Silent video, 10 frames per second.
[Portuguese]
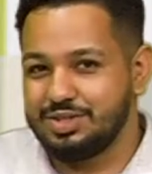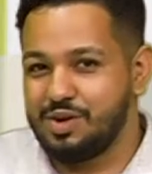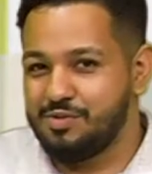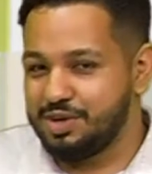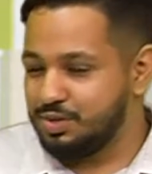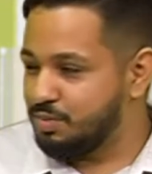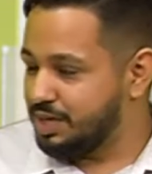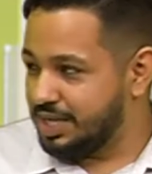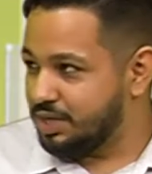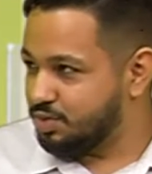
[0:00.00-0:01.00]
temos feito um
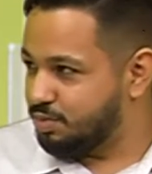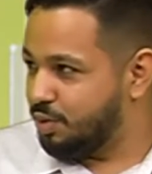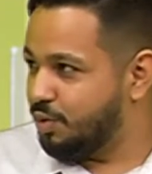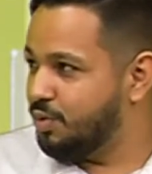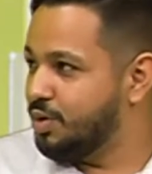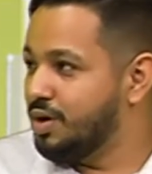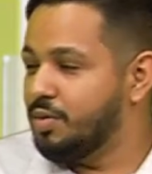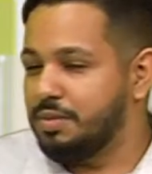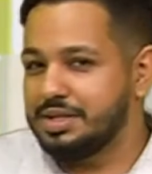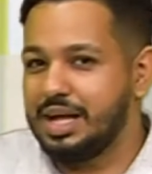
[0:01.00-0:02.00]
mandato bom,
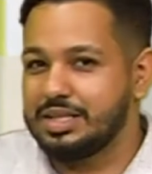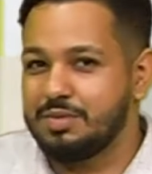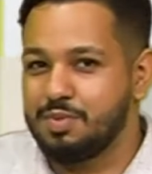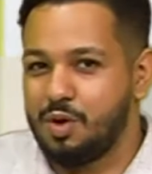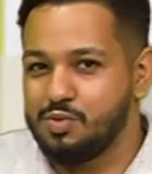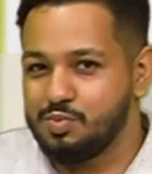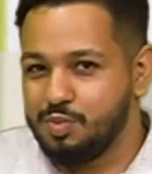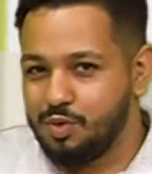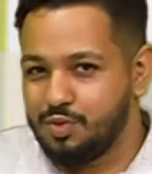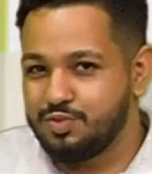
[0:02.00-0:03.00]
mandato em prol do
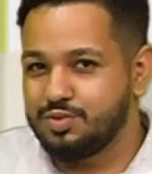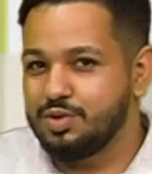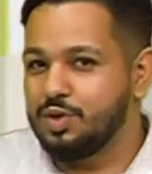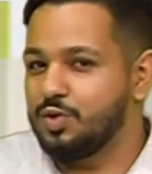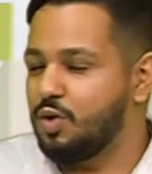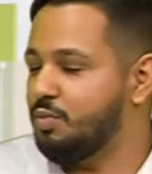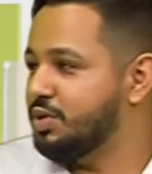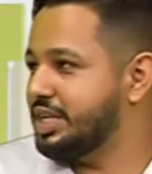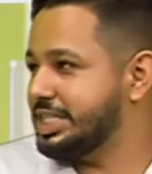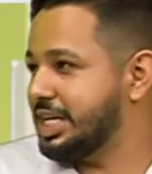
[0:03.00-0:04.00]
povo, com
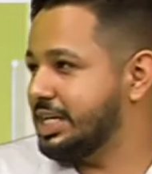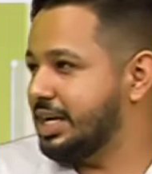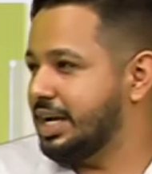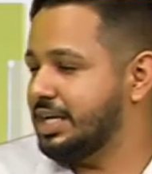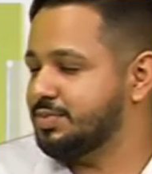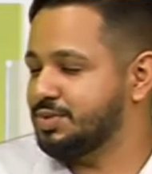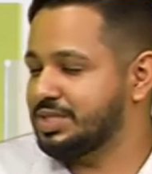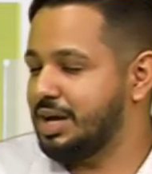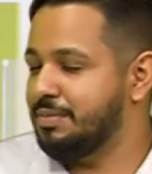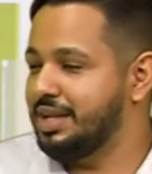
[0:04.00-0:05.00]
muita essa
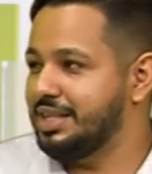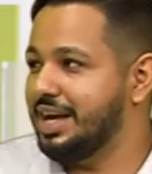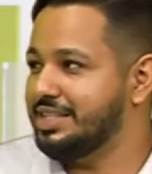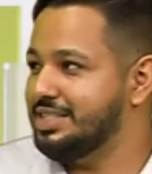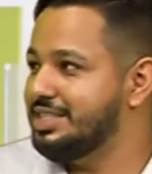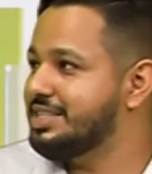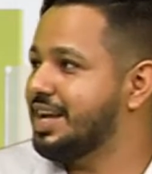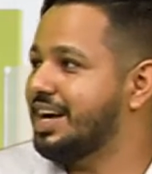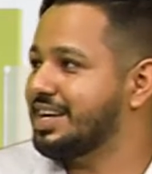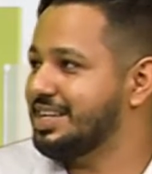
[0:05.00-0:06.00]
responsabilidade e
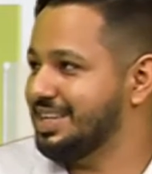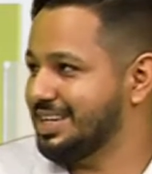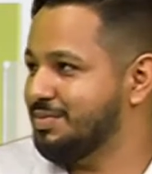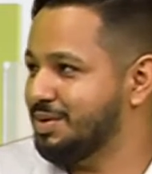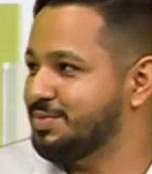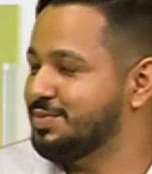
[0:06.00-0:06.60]
destaque aí na Câmara